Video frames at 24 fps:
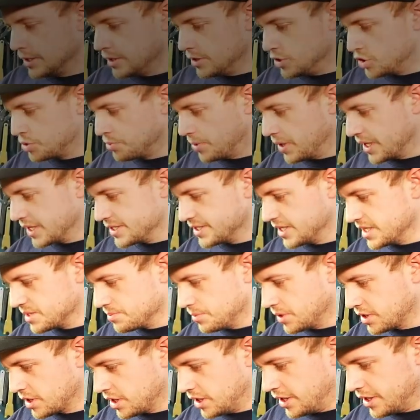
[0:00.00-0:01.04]
Ich mache jetzt erstmal
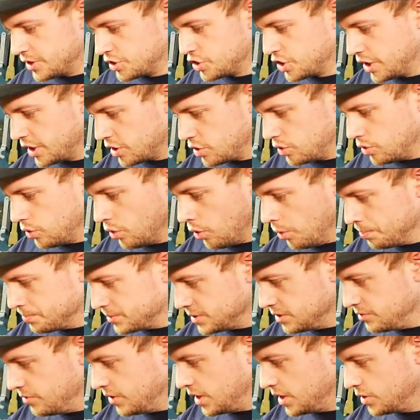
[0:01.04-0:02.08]
einen kleinen Check, ob
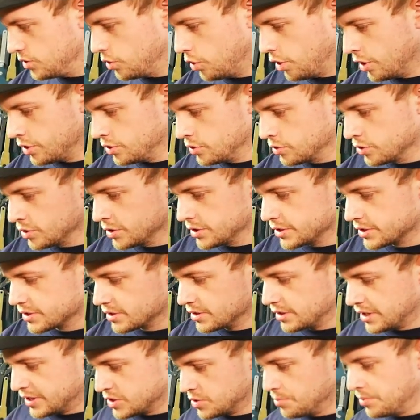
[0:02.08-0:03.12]
die Welle in Ordnung ist.
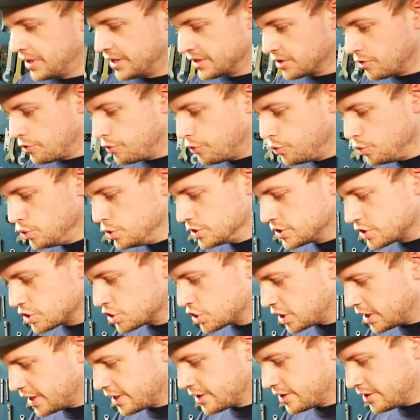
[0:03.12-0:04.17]
Also mal einen
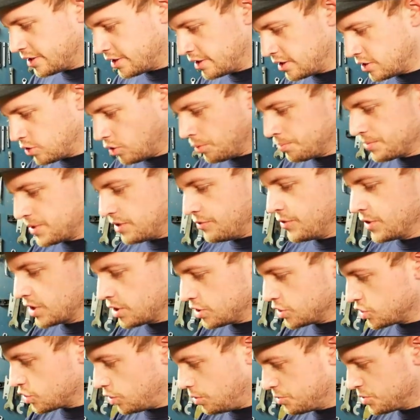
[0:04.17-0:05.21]
Gefühlscheck, ja, ob da
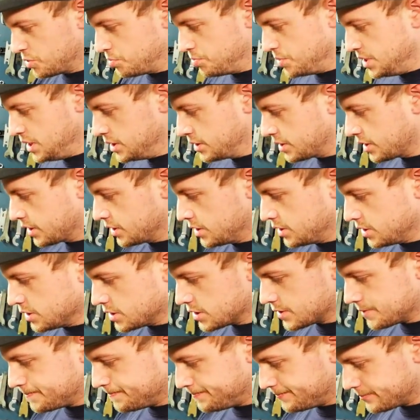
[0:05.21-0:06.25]
wirklich ob Spiel drin
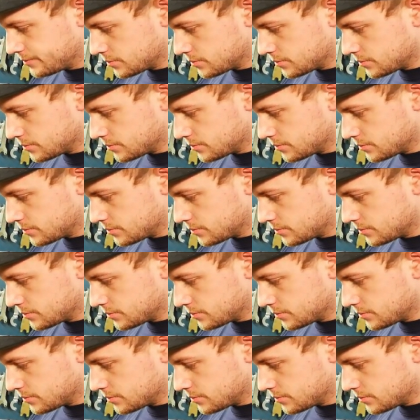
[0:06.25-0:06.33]
ist.